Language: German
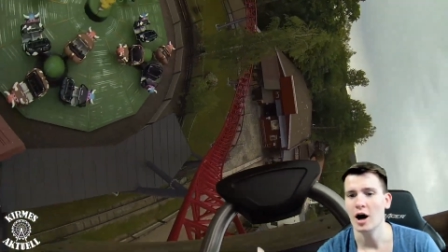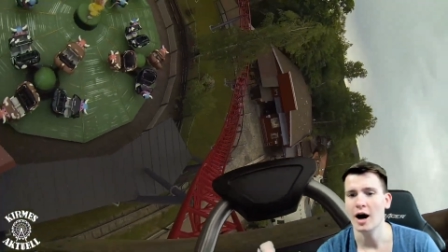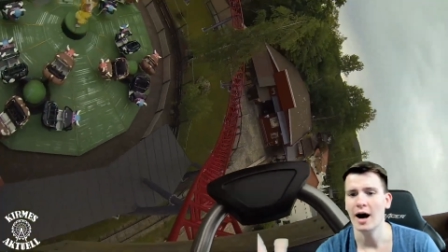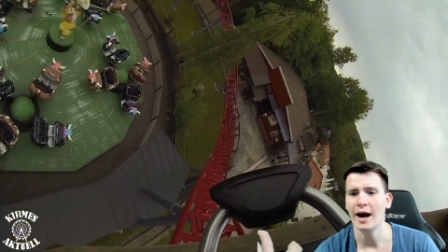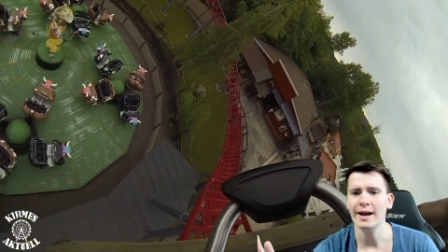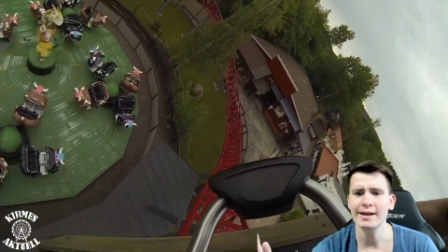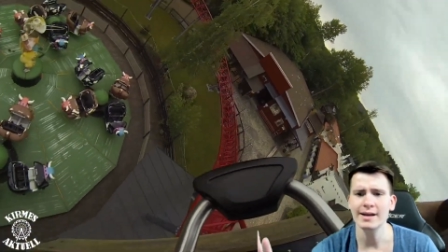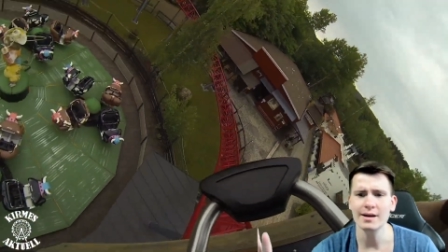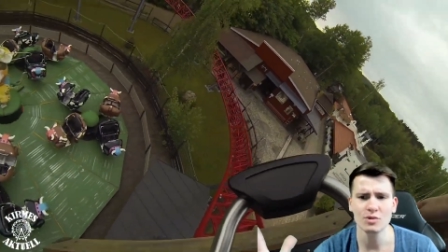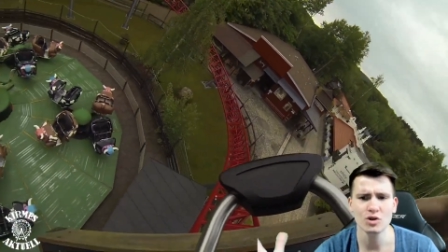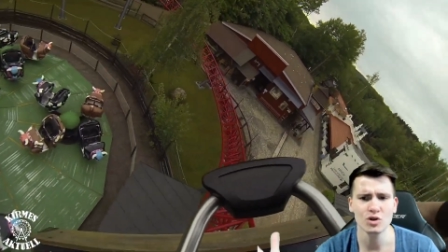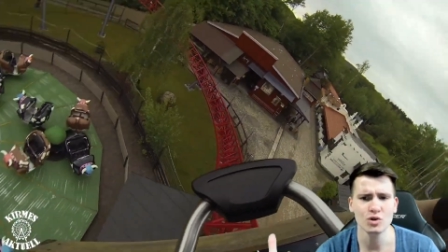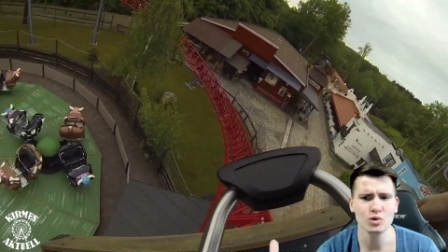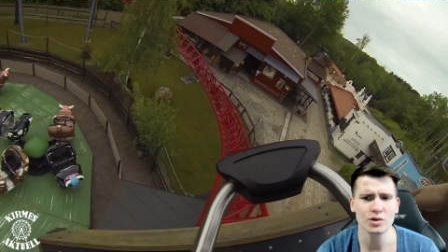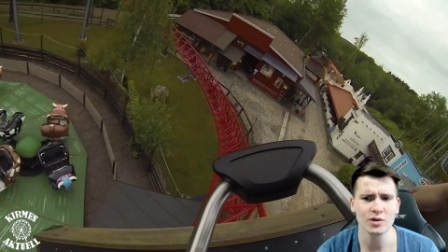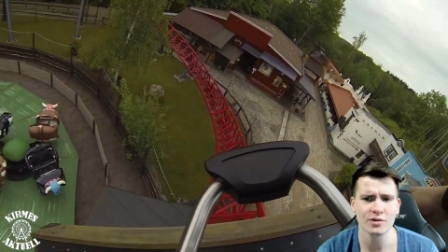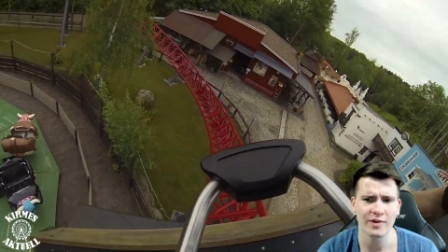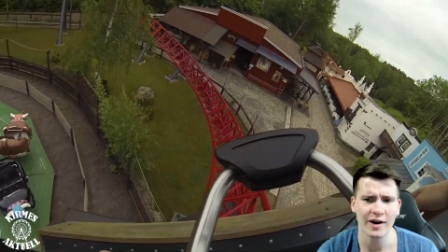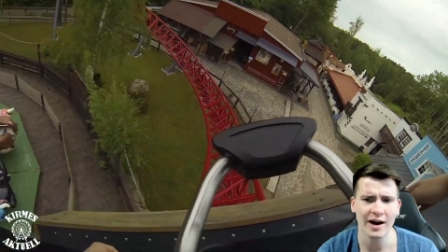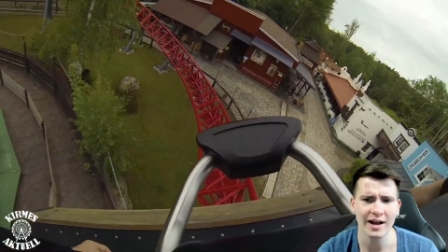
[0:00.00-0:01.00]
einer
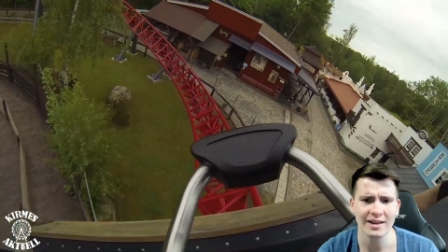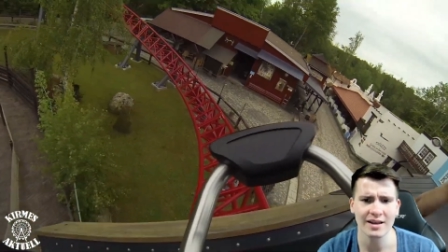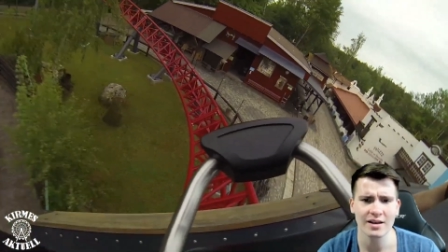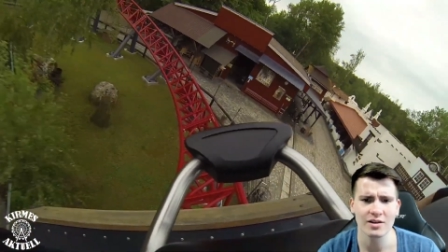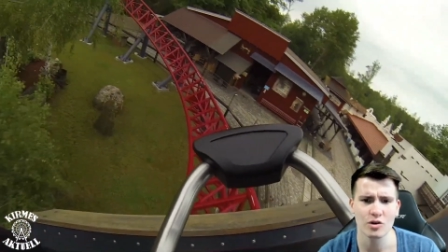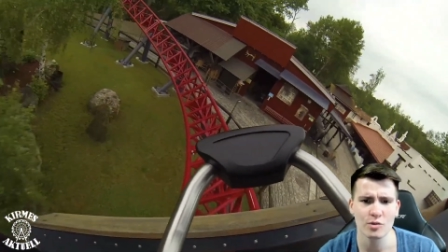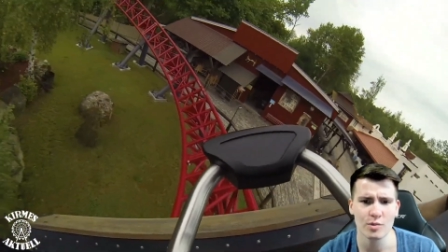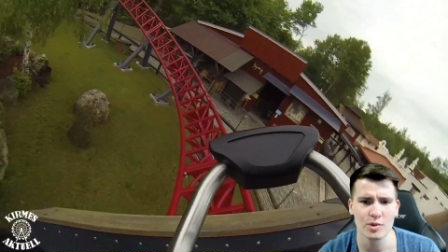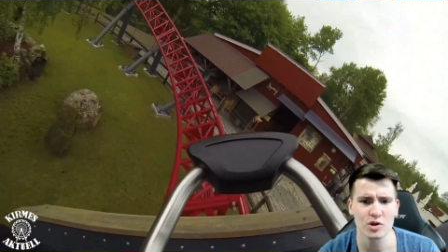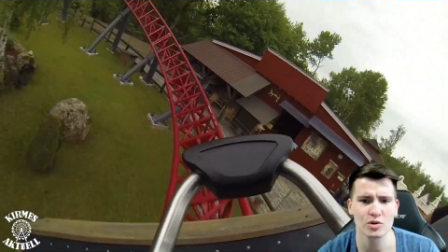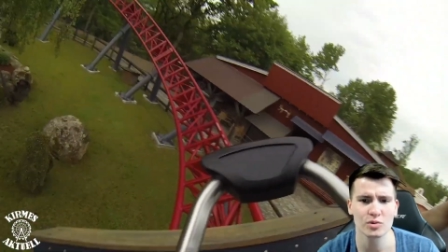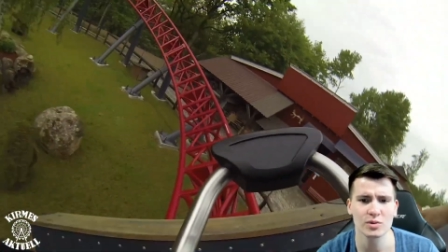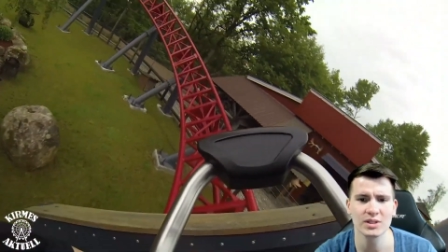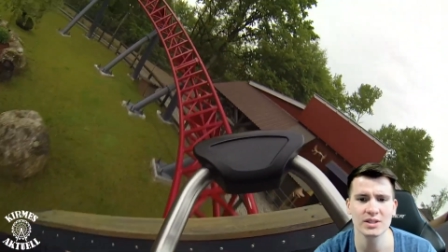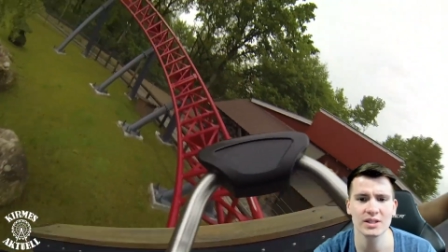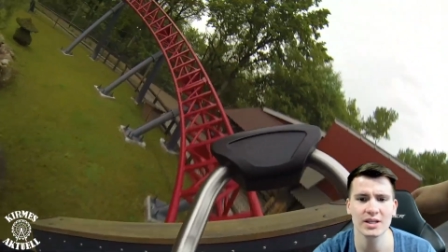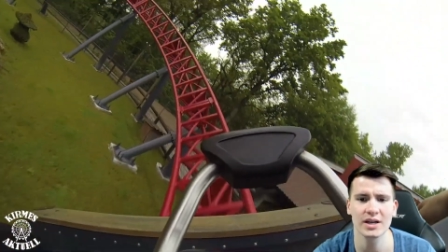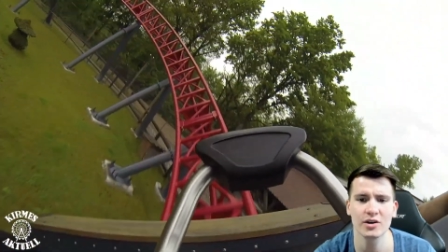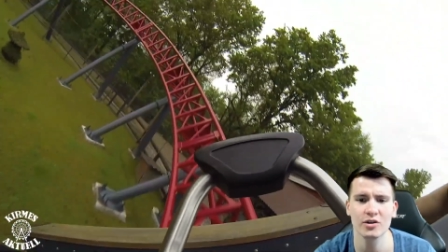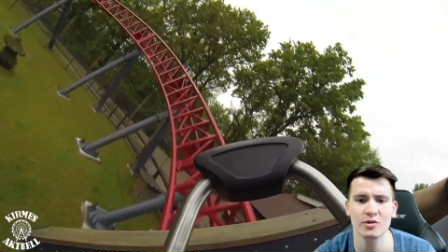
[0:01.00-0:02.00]
Minute Fahrzeit, sowas um den
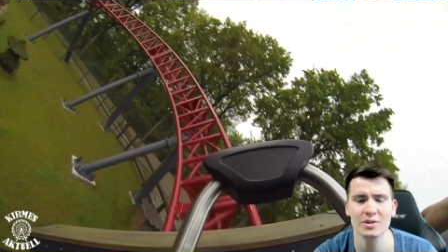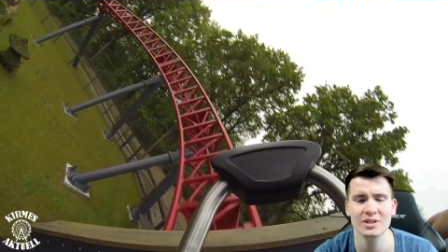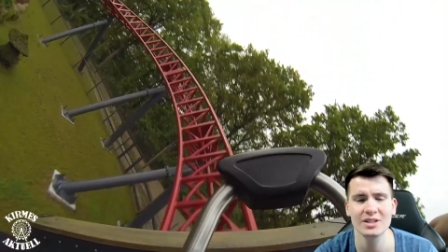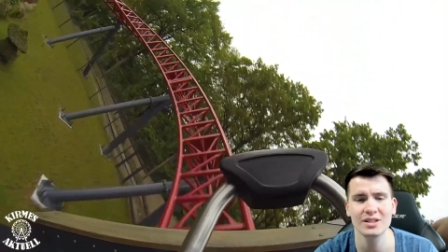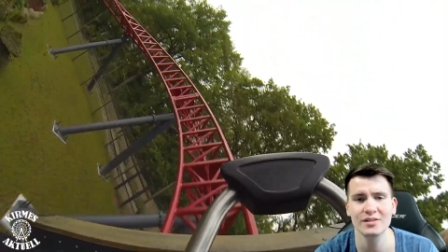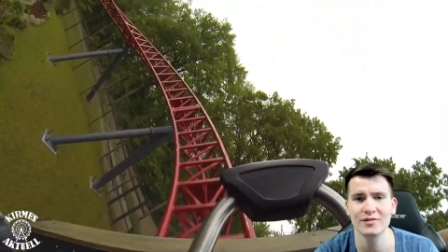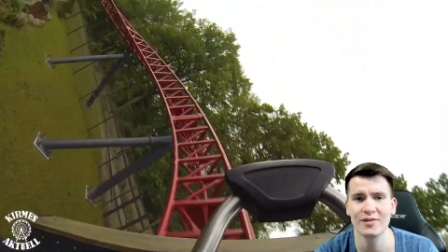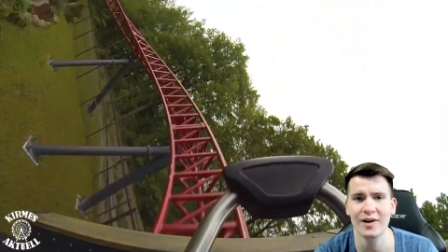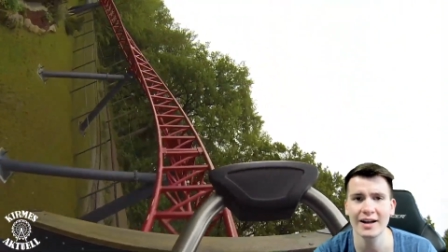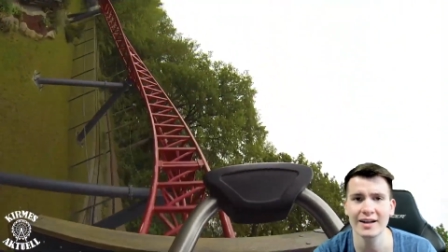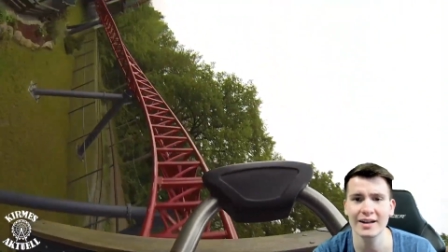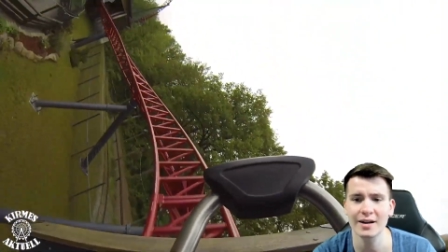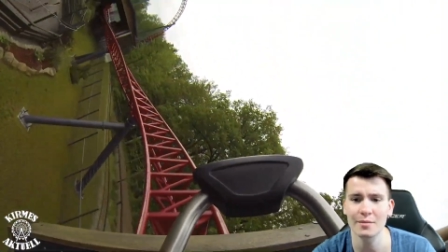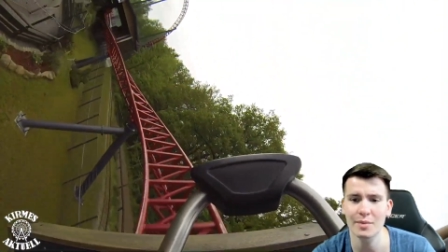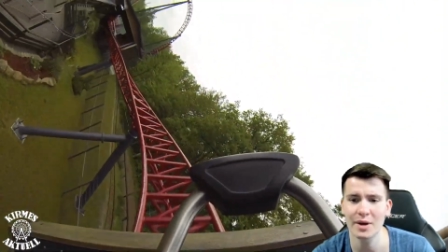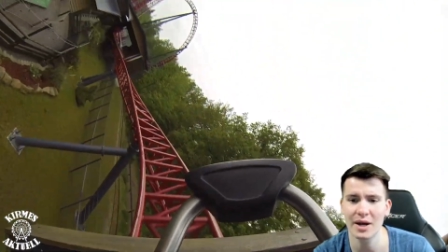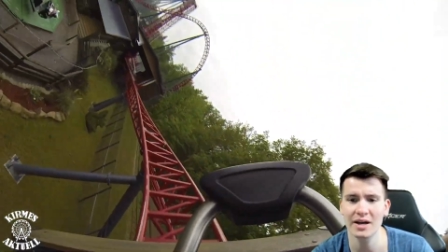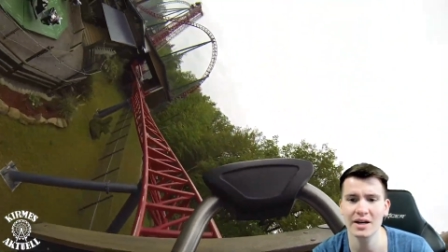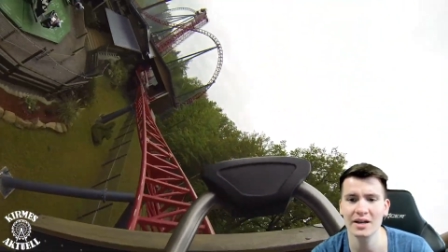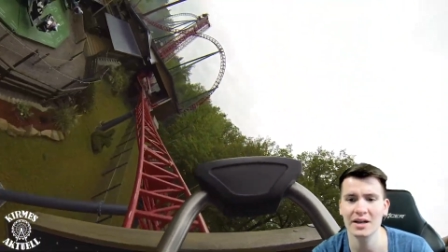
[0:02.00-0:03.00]
Dreh rum, ist die Fahrt dann
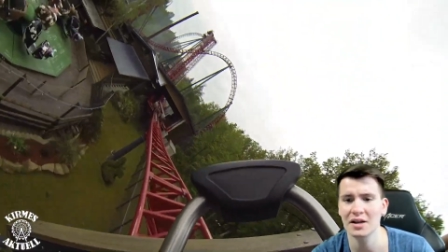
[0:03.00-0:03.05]
beendet.